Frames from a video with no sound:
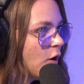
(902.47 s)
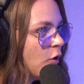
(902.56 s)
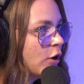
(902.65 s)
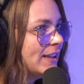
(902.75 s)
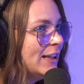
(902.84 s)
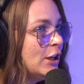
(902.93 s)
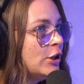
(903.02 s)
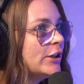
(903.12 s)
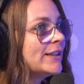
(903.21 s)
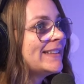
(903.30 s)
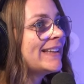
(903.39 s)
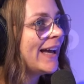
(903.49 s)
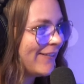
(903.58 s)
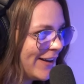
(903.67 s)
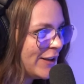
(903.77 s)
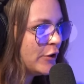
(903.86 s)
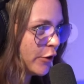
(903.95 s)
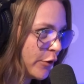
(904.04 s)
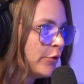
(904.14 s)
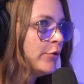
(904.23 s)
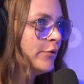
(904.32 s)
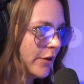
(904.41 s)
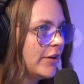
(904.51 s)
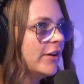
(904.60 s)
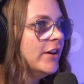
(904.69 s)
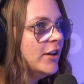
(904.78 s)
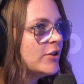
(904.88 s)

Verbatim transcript: On connaît le travail de rue, euh,